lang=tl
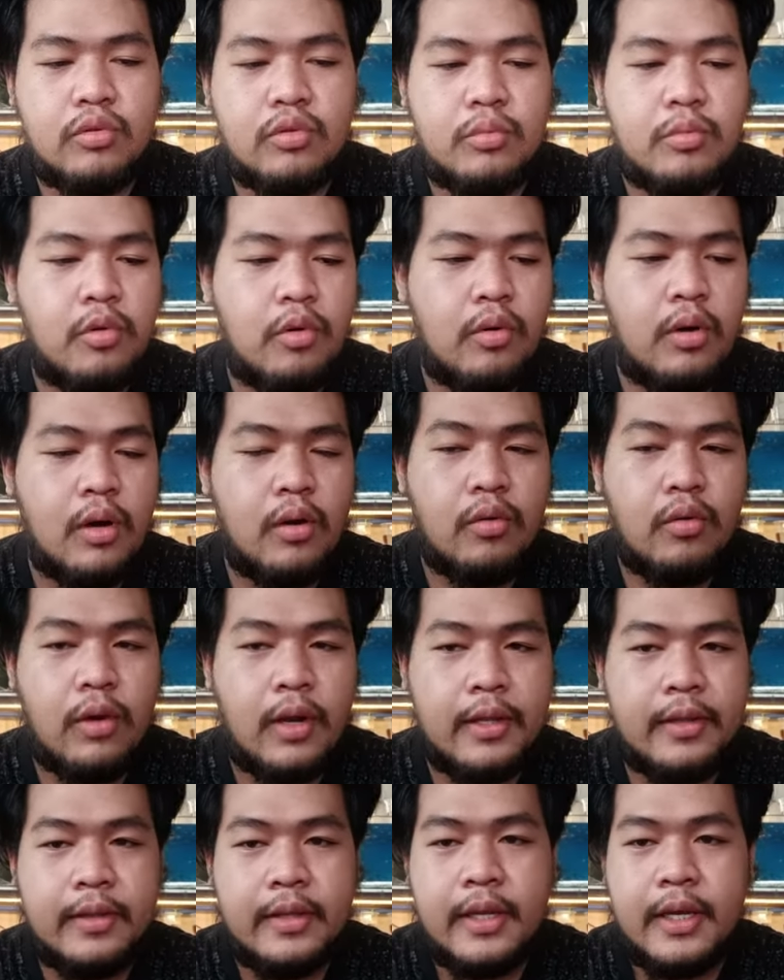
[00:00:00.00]
Susubukan ko
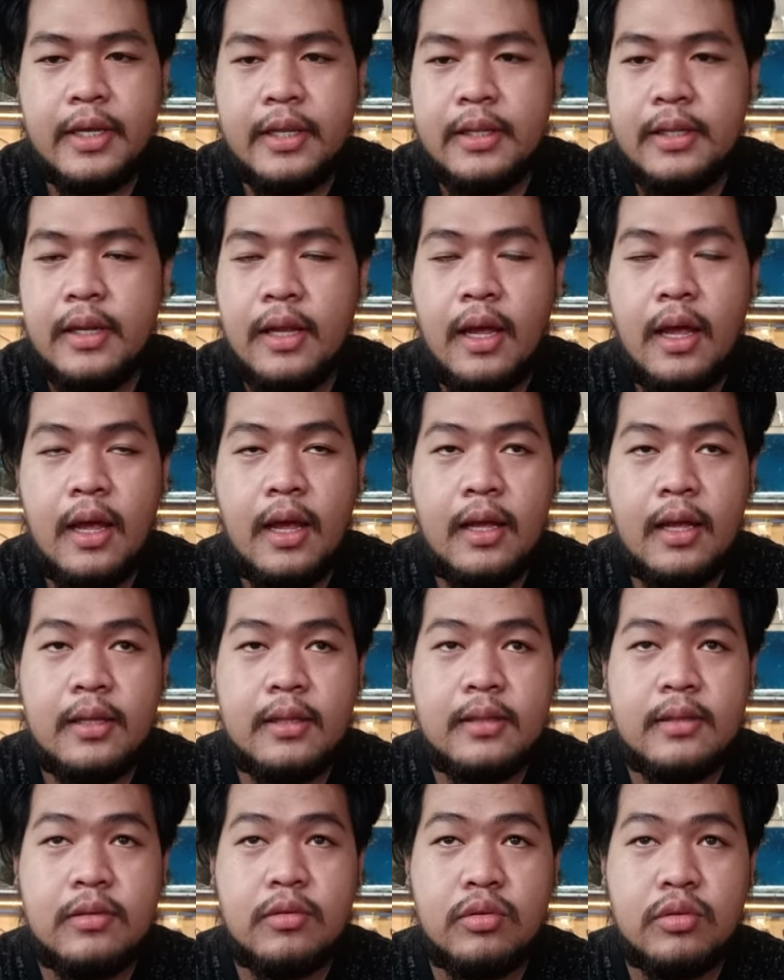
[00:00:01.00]
lang din at
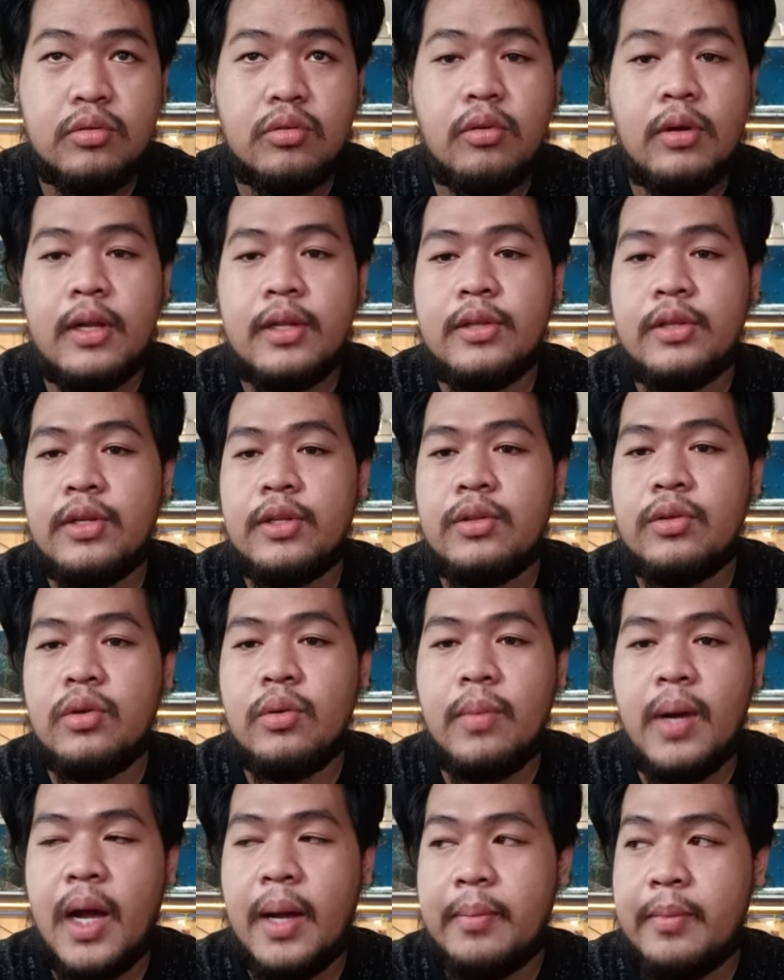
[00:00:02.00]
gusto ko lang din
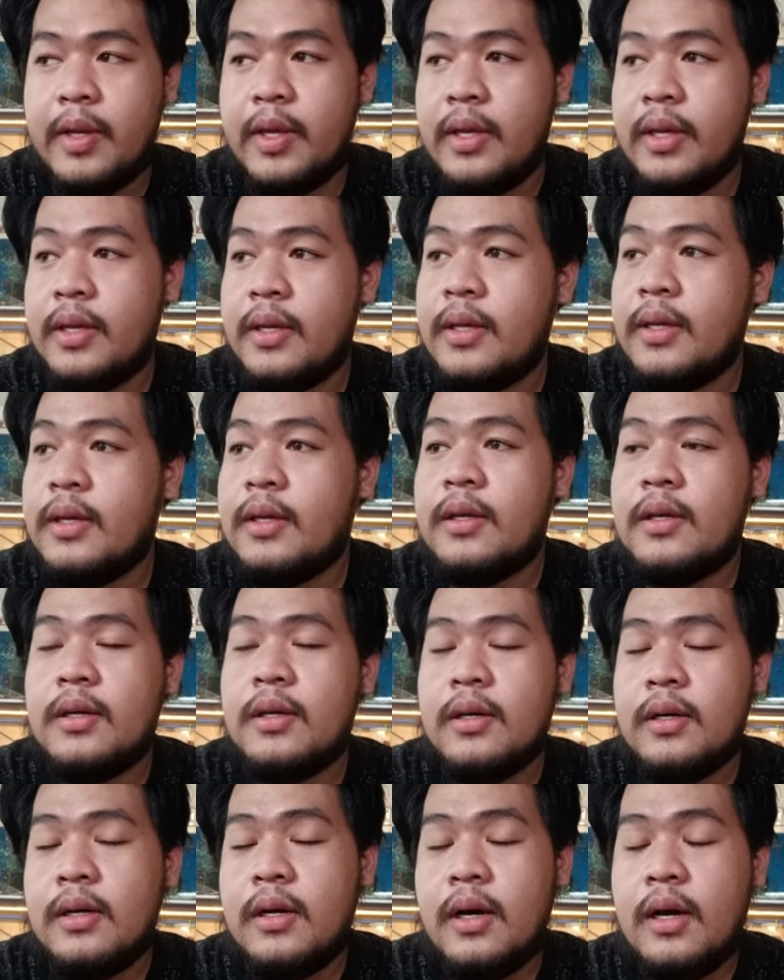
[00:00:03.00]
dumami
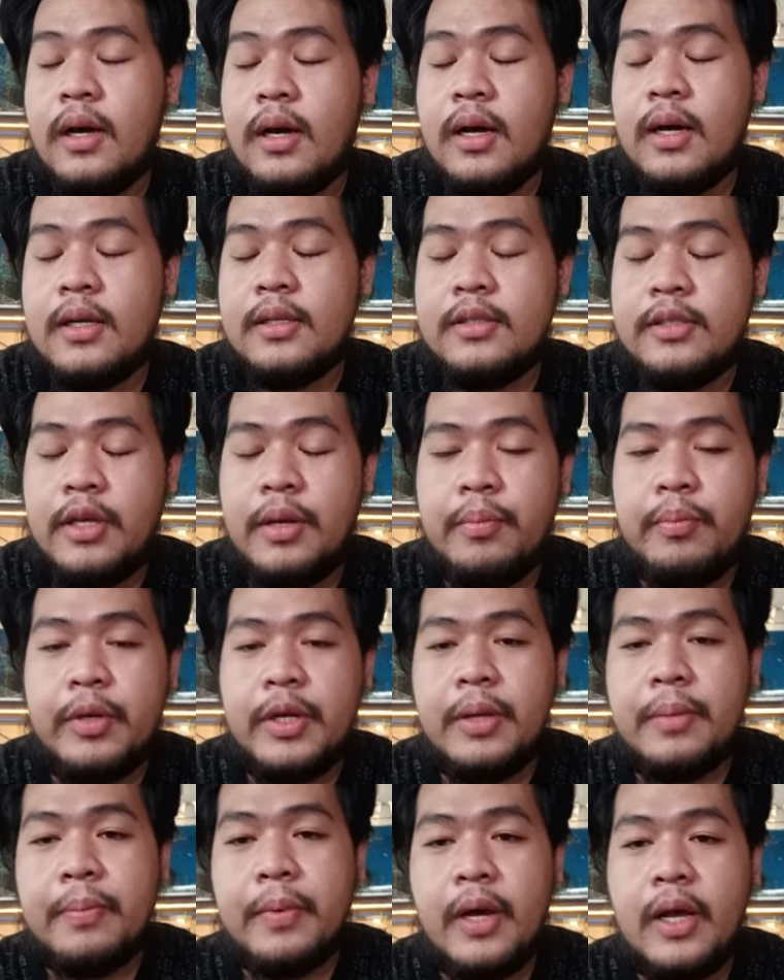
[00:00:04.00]
at uh,
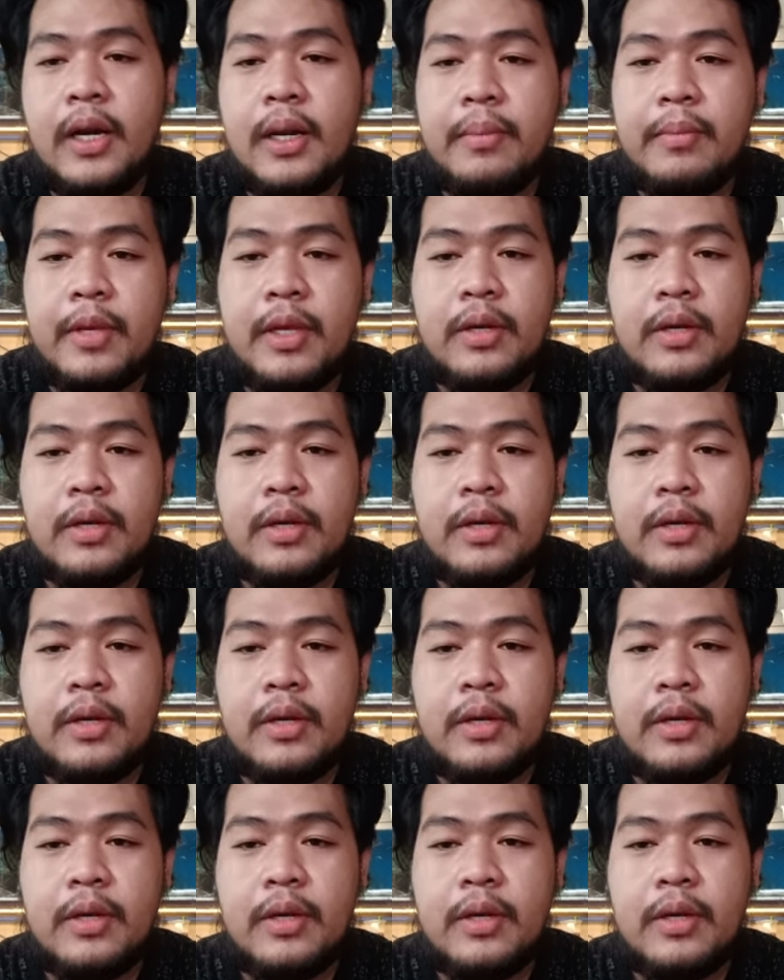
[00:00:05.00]
syempre para